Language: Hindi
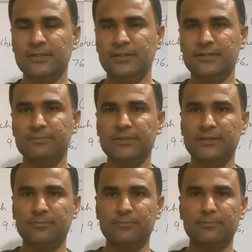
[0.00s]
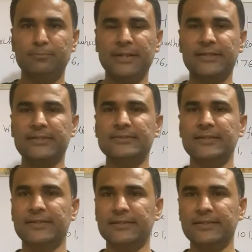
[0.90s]
इसमें हम प्रैक्टिस
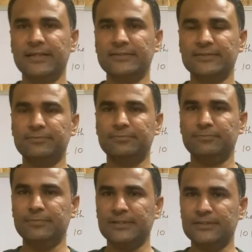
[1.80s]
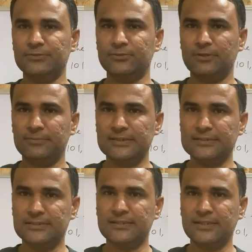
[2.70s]
करेंगे एच में जो हमने
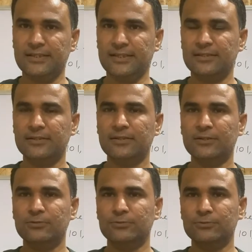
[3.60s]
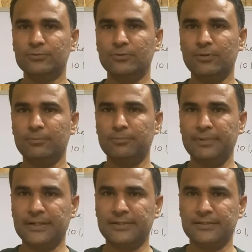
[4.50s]
सीखा है उसको हम
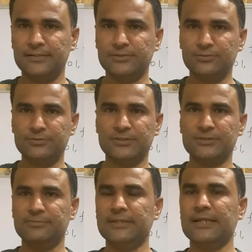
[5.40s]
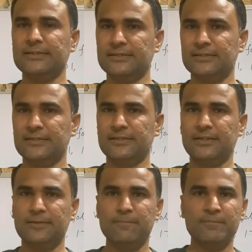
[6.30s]
प्रैक्टिकल क्वेश्चन में कैसे करते
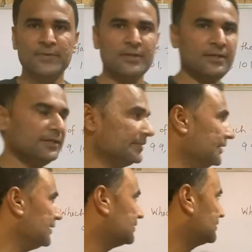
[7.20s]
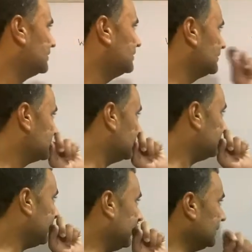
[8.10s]
हैं ये एक सम
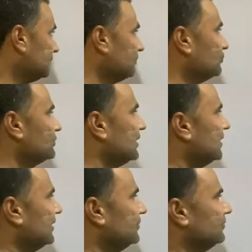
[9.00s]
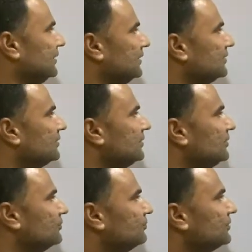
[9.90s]
uh, है इसमें पूछा है इन्होंने
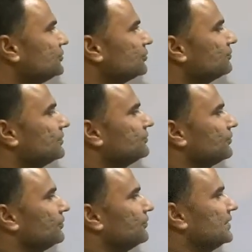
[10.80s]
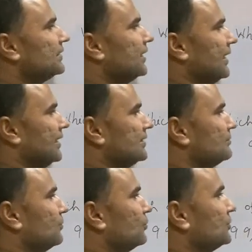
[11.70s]
विच ऑफ द फॉलोइंग हैज
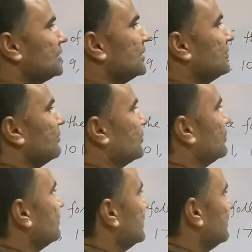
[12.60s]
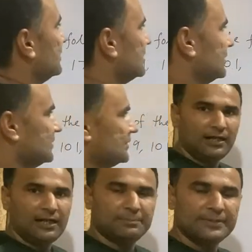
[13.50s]
मोस्ट नंबर ऑफ डिविजन
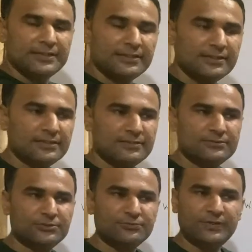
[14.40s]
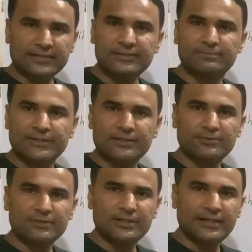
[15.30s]
आपने जो फैक्टर पढ़ा
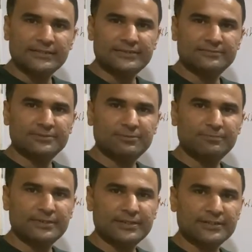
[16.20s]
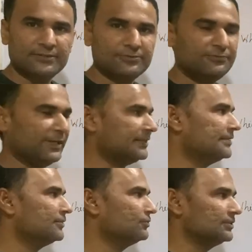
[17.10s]
होगा ऐसे जब हम पढ़ रहे थे
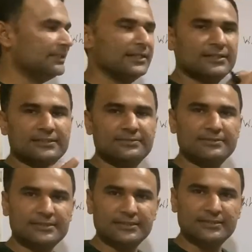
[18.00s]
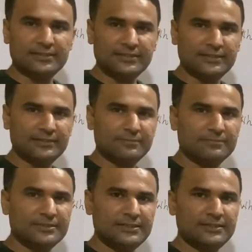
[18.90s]
फैक्टर तो होते हैं किसी भी संख्या के
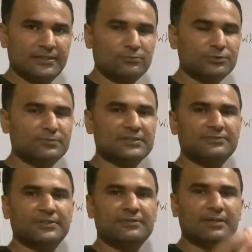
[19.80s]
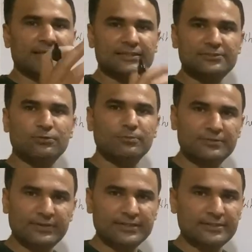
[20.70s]
ठीक है उसमें से फिर हम हाइएस्ट
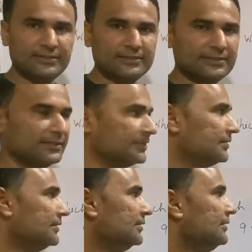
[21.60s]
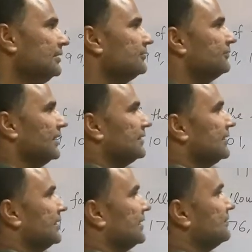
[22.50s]
कॉमन फैक्टर लेते थे
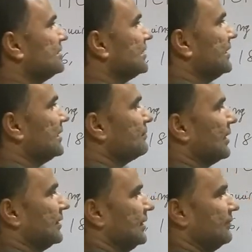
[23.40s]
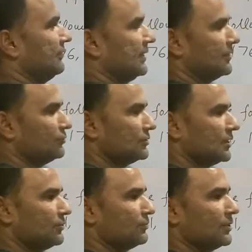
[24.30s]
फैक्टर या डिविजन एक ही बात है फैक्टर
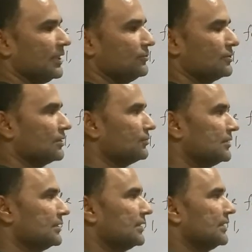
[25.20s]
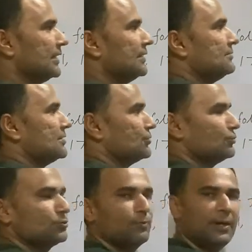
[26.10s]
उसका टुकड़ा उसका गुणनखंड या डिविजन जो
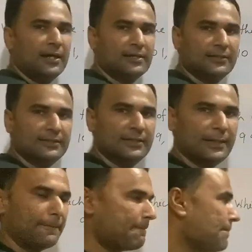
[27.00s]
उसको भाग करता है